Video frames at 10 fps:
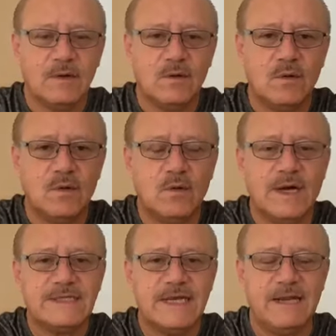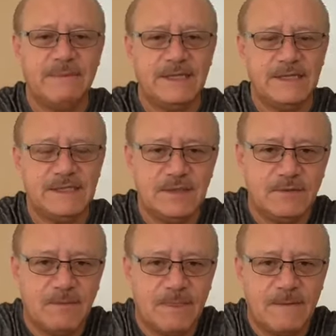Uno hace la petición,
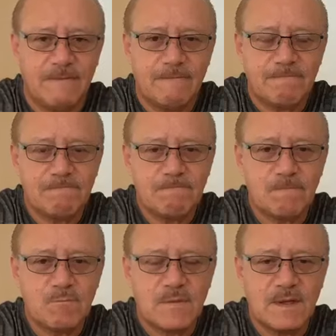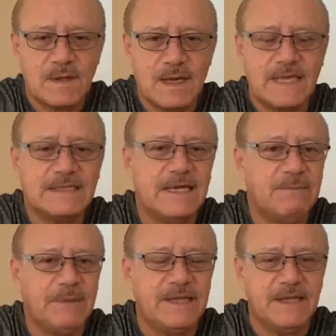hace el
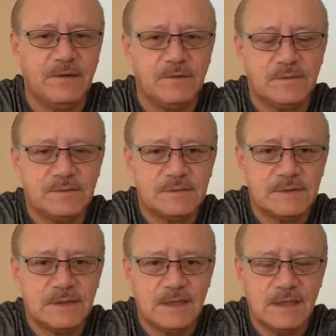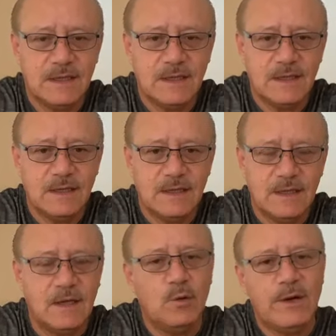pedido
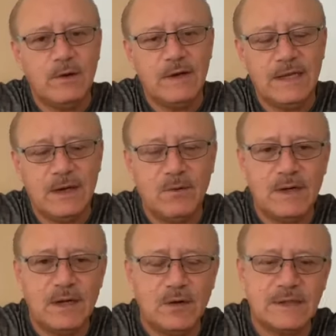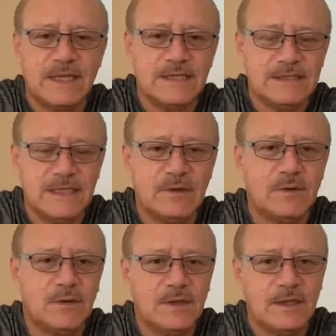y luego le dan una nota
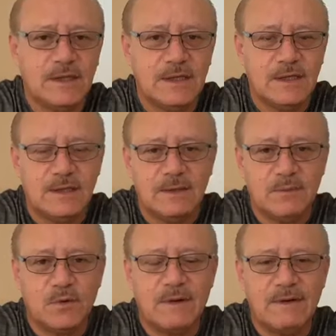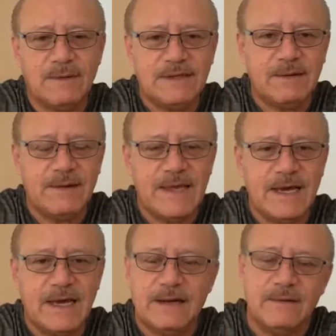diciendo probablemente va a
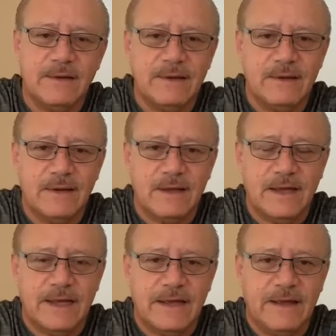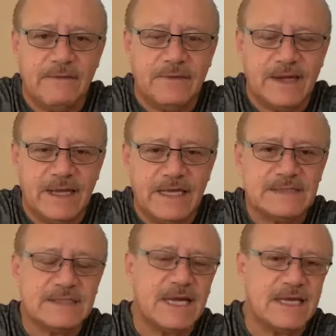llegar entre
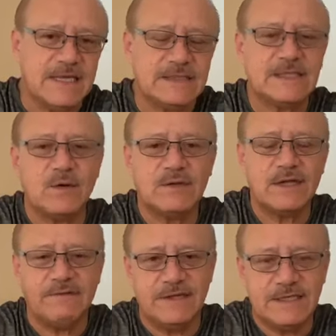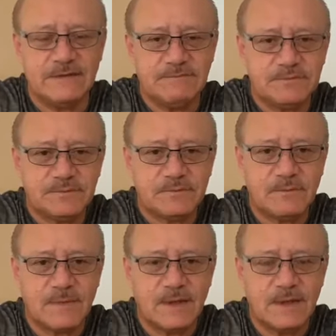esta y esta otra fecha
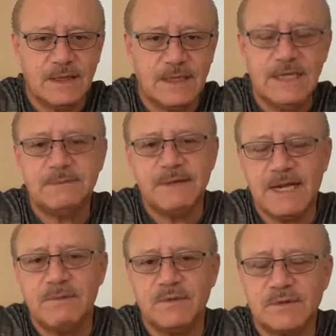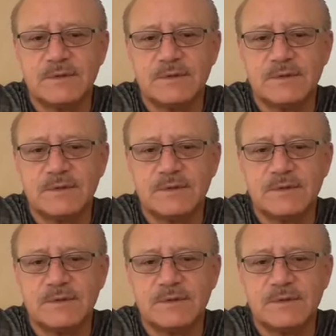y esperamos.